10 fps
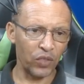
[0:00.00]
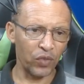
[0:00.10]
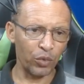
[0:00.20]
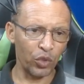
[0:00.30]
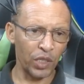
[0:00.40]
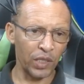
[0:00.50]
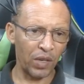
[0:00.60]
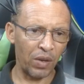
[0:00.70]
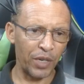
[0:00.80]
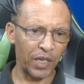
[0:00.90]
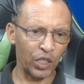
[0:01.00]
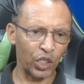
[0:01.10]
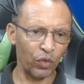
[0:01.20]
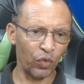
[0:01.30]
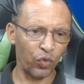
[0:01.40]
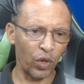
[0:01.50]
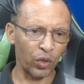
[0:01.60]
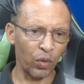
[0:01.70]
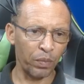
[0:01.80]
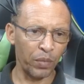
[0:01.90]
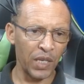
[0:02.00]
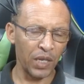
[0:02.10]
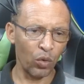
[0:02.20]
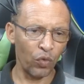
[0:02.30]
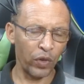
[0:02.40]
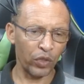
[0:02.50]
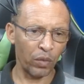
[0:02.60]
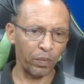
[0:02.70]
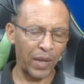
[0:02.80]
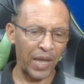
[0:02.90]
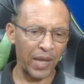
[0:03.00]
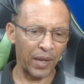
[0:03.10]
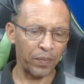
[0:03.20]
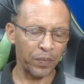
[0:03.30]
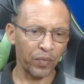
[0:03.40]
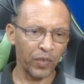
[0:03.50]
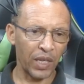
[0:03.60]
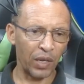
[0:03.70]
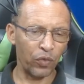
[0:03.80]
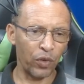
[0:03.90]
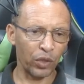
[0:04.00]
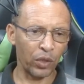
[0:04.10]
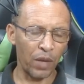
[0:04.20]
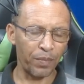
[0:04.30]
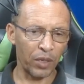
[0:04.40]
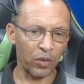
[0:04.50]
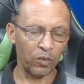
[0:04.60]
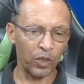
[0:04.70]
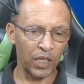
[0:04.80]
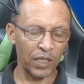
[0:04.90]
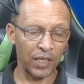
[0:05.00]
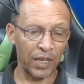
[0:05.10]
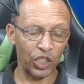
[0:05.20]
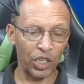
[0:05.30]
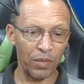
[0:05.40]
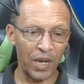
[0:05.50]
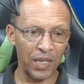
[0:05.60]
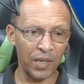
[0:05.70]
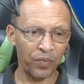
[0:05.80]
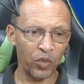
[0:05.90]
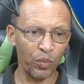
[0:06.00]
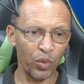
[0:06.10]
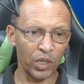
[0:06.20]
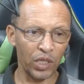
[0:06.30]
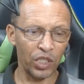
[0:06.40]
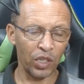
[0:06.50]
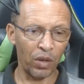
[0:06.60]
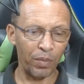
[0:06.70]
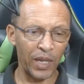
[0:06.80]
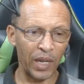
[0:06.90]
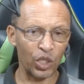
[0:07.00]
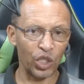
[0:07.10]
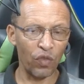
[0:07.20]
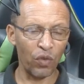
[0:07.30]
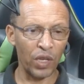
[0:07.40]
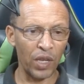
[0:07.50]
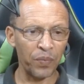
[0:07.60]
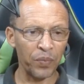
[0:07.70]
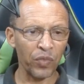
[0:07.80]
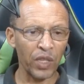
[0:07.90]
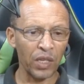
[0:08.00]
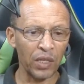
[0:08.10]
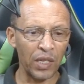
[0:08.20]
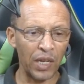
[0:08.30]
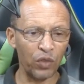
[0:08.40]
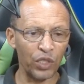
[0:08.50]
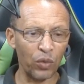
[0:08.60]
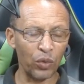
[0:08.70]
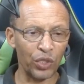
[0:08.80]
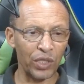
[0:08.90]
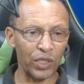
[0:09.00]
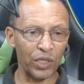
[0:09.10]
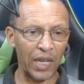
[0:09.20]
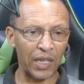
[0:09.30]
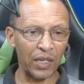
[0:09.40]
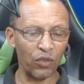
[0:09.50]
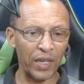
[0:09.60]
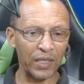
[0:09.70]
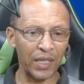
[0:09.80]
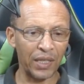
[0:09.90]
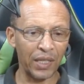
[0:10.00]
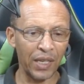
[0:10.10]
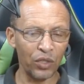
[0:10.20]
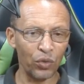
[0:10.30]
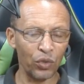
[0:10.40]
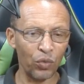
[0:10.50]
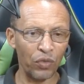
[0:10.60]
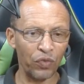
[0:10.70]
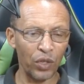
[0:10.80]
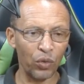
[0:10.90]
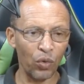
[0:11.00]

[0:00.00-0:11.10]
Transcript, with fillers: Para isso, vamos utilizar o aplicativo Photopia ou Photopea, tá? ou Photopia, como você quiser chamar aí. O importante é que é um aplicativo que nele você consegue fazer textos com